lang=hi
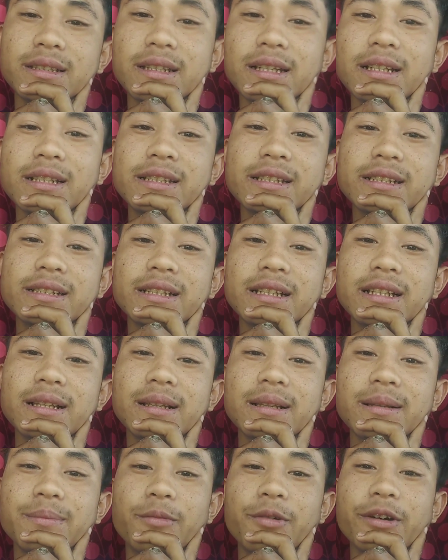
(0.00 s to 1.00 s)
जल्द से
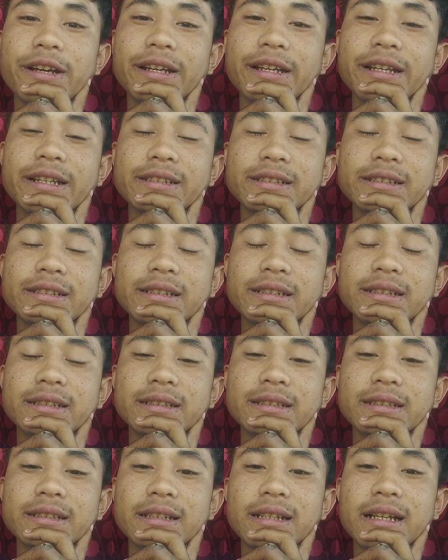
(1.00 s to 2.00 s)
जल्द मोनिटाइजेशन
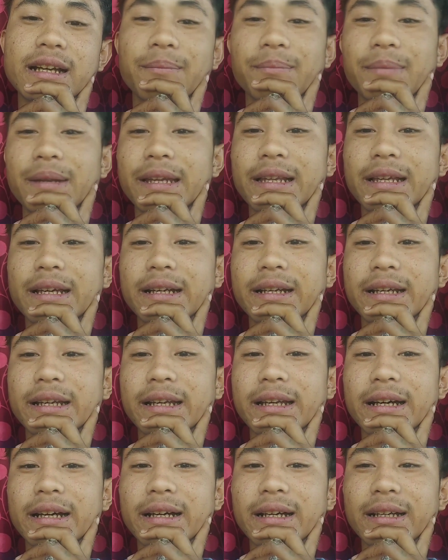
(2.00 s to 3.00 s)
कंप्लीट कर
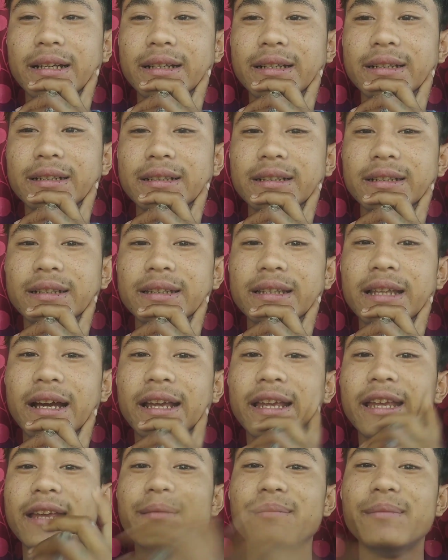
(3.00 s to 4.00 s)
देना
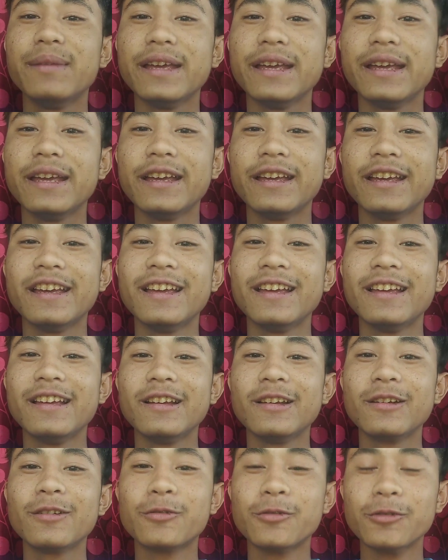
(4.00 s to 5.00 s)
ताकि मैं
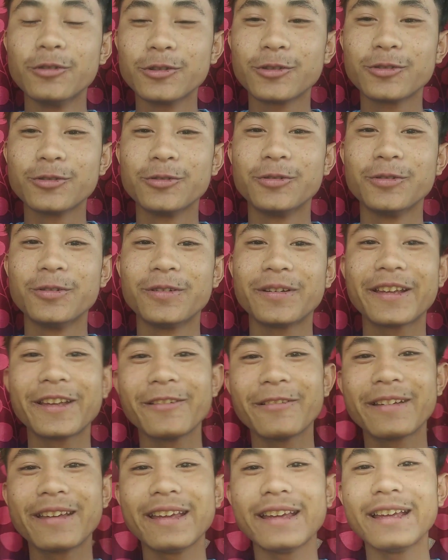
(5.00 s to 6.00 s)
खुश हूँ
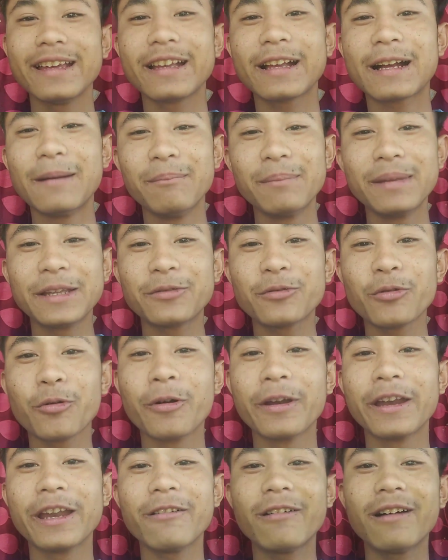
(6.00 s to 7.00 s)
क्योंकि कंप्लीट तो
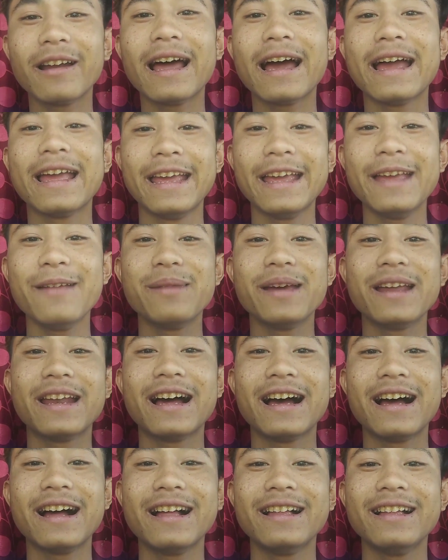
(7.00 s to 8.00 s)
होने वाला है
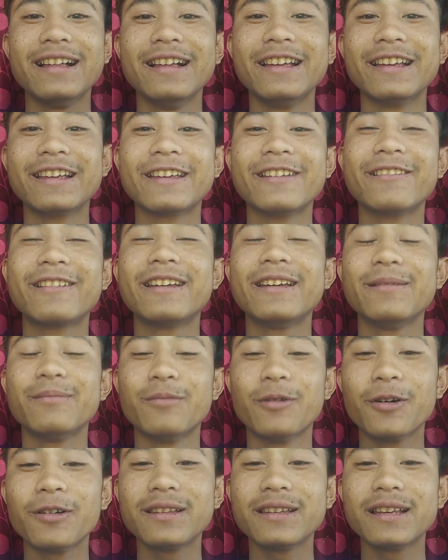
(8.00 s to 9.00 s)
मेरा क्योंकि
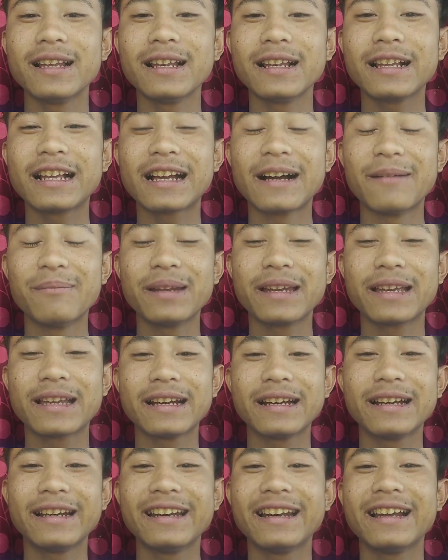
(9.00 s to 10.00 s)
बहुत जल्द कंप्लीट
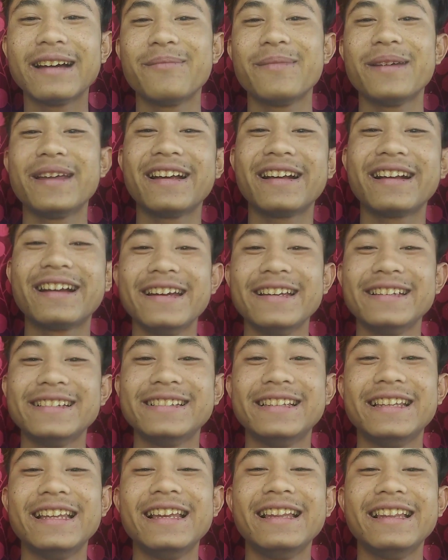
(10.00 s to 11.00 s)
कर देना मेरा
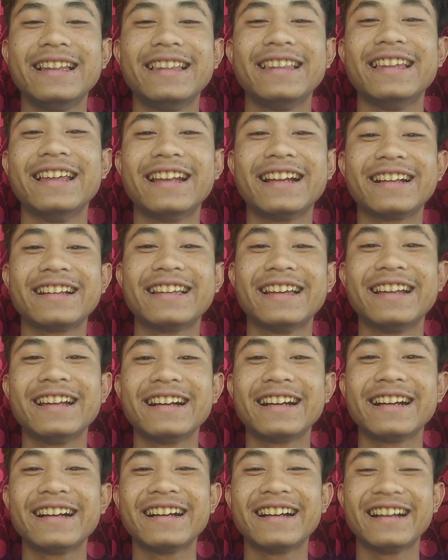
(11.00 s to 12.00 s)
गैस दिल धड़क
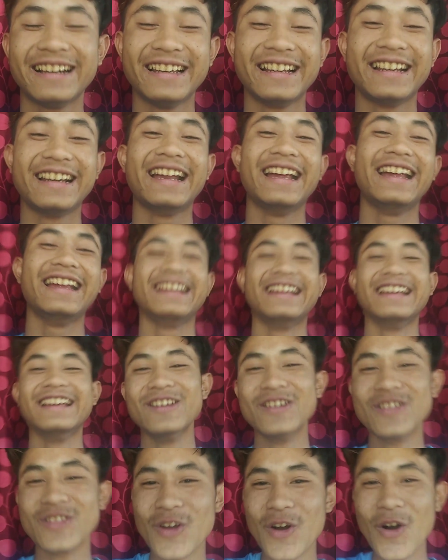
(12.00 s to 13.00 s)
धड़क कर रहा है
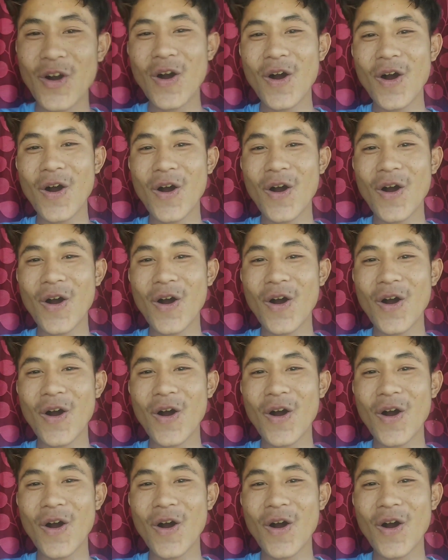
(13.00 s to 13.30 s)
तो